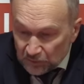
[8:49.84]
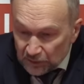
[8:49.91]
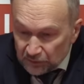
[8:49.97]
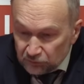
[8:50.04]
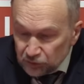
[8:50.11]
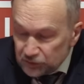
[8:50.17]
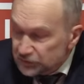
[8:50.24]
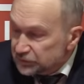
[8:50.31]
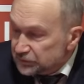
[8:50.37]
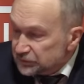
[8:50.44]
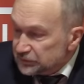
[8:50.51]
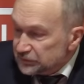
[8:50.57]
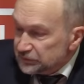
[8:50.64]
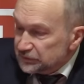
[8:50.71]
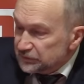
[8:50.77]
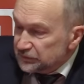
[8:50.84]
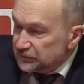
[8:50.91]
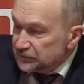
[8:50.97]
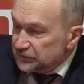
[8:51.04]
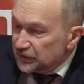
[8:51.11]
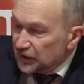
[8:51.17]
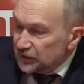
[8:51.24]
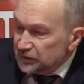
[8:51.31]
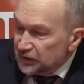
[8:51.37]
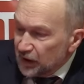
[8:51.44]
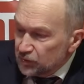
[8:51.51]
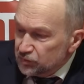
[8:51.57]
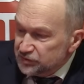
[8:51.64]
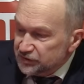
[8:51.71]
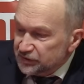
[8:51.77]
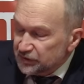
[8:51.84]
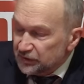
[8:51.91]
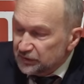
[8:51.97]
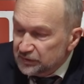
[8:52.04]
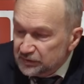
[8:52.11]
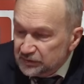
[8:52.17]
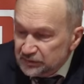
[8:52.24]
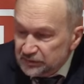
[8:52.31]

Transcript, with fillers: Так вот, Карл Каутский